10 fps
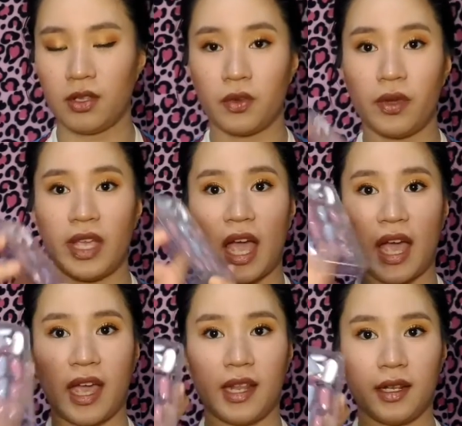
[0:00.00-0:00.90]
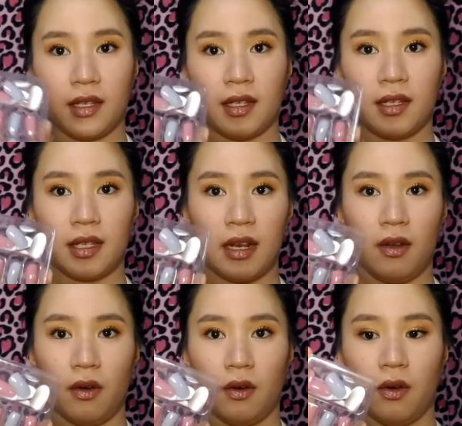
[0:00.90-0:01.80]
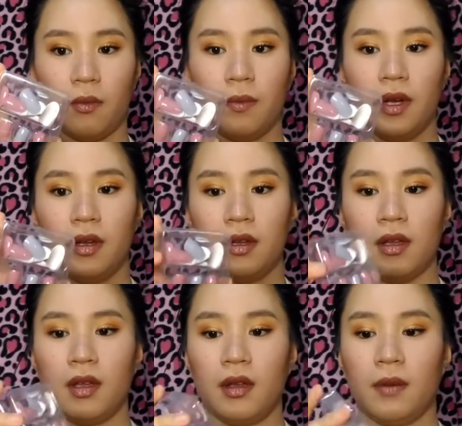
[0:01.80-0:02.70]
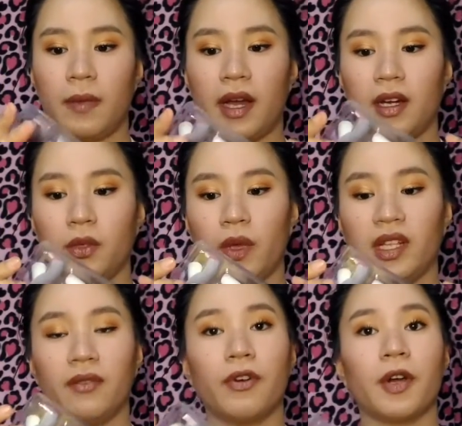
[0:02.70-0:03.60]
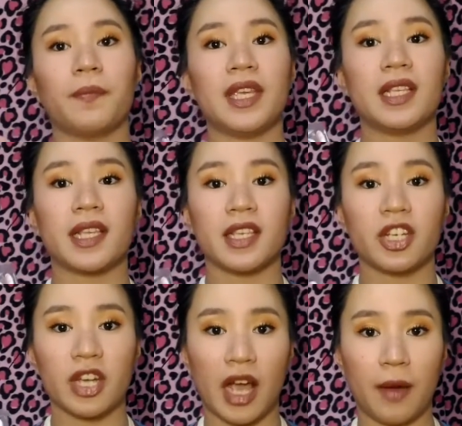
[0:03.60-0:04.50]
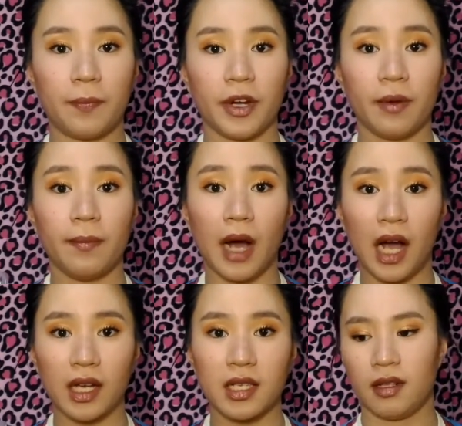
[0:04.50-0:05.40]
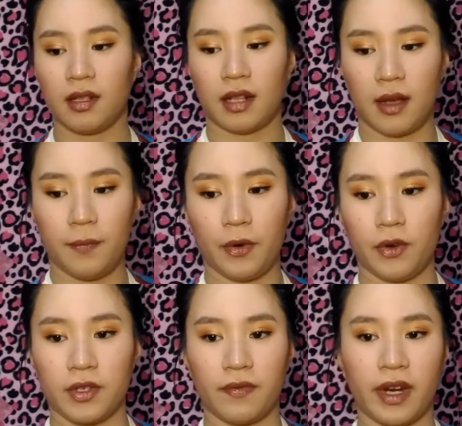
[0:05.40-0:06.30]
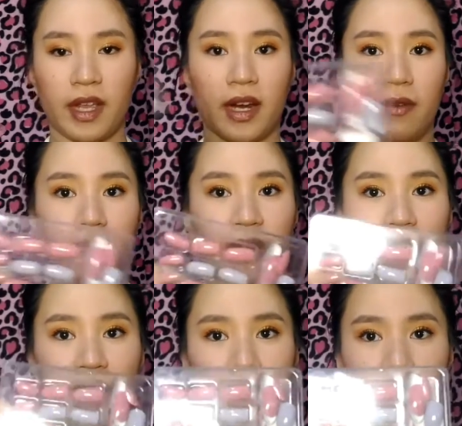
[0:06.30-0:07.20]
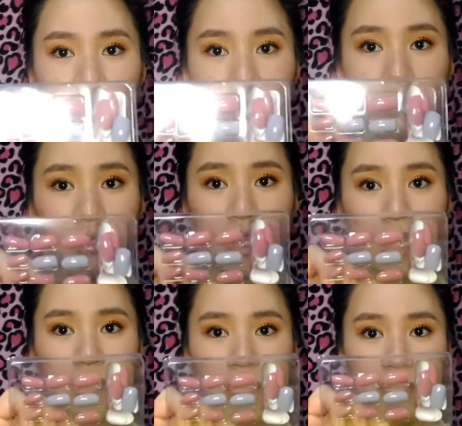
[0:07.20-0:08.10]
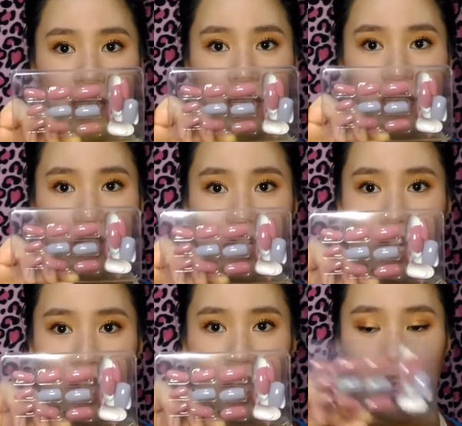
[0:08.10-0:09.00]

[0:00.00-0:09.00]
So, yan, sa loob. Parang 24 pieces siya per box. Tapos, var variety of sizes na rin siya.